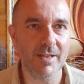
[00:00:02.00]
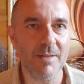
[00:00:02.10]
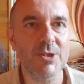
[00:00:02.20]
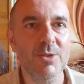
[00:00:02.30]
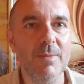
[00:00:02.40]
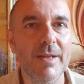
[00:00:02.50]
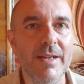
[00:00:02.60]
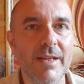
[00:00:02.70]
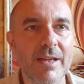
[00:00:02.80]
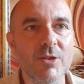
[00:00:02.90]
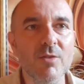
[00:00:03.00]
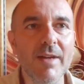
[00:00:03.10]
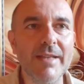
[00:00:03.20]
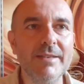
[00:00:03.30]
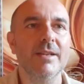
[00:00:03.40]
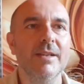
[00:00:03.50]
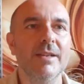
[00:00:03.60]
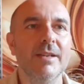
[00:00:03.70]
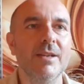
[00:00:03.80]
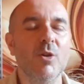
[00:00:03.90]
Cari amici, ben ritrovati.
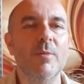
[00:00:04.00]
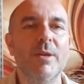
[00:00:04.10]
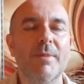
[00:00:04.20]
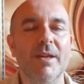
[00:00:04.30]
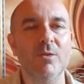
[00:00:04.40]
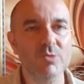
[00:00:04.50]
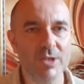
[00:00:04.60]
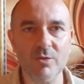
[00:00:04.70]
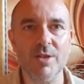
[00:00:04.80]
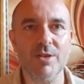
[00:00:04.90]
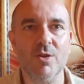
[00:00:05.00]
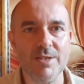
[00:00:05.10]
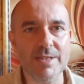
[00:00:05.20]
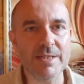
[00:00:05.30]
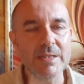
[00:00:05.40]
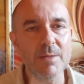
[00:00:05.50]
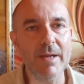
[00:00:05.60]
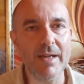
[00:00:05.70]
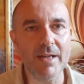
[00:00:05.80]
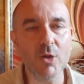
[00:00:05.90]
Come preannunciato la scorsa
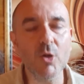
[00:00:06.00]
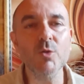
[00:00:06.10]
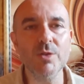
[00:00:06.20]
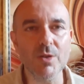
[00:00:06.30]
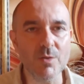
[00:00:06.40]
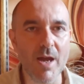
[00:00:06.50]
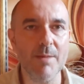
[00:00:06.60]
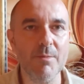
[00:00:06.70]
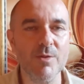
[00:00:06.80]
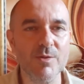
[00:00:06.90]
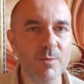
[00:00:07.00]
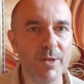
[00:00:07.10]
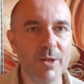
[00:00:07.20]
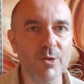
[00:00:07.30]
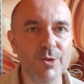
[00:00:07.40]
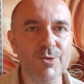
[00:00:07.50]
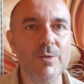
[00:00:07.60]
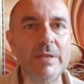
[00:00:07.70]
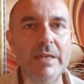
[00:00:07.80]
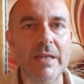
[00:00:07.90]
settimana, continuiamo questo percorso
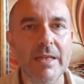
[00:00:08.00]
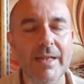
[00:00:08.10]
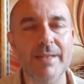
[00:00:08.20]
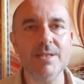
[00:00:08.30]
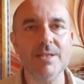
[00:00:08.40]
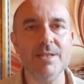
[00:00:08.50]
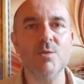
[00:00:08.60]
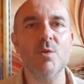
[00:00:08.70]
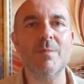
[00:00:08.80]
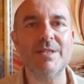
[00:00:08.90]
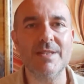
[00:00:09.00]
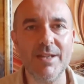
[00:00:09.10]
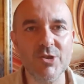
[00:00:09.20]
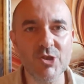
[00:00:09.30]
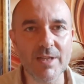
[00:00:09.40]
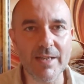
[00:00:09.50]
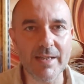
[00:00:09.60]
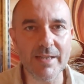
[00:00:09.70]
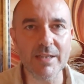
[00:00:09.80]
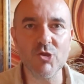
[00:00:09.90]
di catechesi sui messaggi del
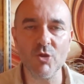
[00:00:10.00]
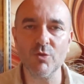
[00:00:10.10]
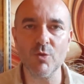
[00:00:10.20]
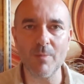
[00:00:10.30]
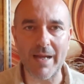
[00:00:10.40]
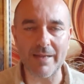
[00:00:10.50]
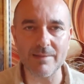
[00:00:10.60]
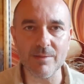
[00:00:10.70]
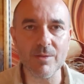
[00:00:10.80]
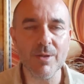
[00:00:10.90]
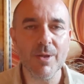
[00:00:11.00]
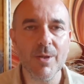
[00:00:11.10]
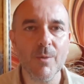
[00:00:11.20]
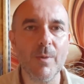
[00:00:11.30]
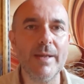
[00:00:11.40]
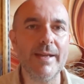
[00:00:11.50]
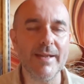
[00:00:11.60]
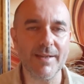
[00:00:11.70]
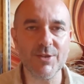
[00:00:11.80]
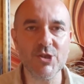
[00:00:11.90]
18 marzo, quelli che la
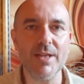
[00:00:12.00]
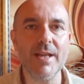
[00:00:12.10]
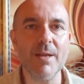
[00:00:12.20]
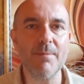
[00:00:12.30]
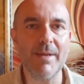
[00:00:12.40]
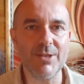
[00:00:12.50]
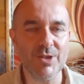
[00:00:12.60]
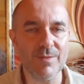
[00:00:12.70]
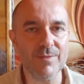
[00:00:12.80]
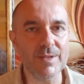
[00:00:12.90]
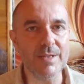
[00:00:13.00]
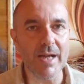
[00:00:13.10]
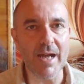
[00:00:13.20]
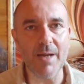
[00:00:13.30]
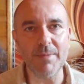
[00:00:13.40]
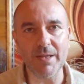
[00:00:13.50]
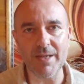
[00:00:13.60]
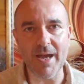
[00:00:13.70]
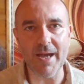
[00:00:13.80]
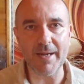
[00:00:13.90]
regina della pace affida a
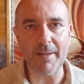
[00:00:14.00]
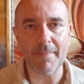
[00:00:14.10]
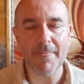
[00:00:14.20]
Miriana.